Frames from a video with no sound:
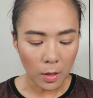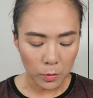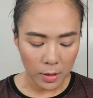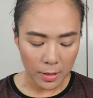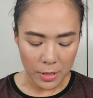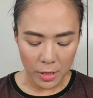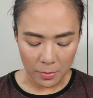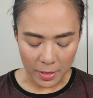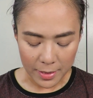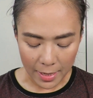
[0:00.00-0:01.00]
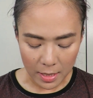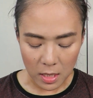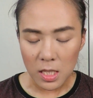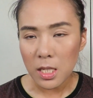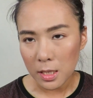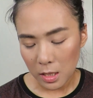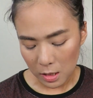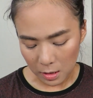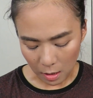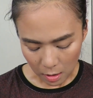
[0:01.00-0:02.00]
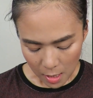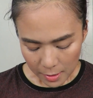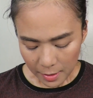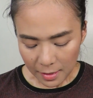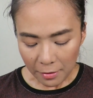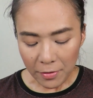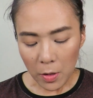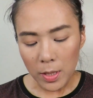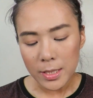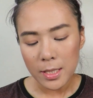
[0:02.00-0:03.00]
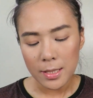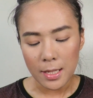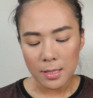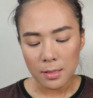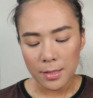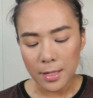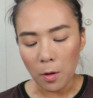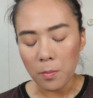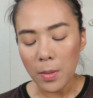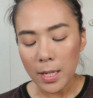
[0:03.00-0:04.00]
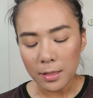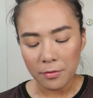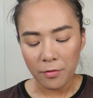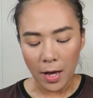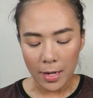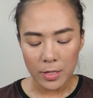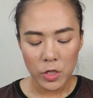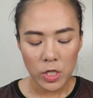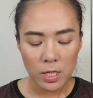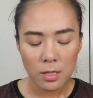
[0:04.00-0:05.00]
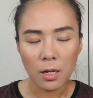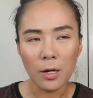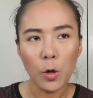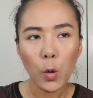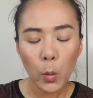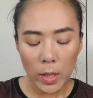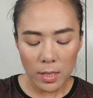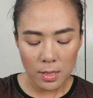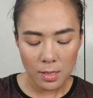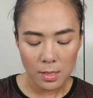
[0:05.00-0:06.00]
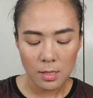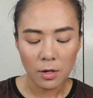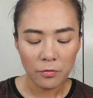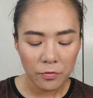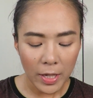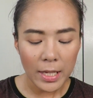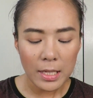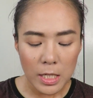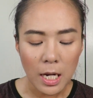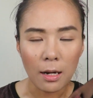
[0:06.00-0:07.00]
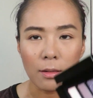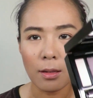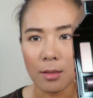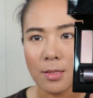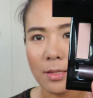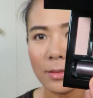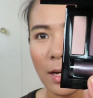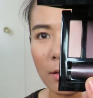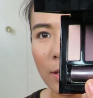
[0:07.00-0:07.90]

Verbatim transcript: 较有特点是里边带了一个液体的。那它发过来这个颜色呢，叫 Magnify，是一个灰紫色，非常冷色调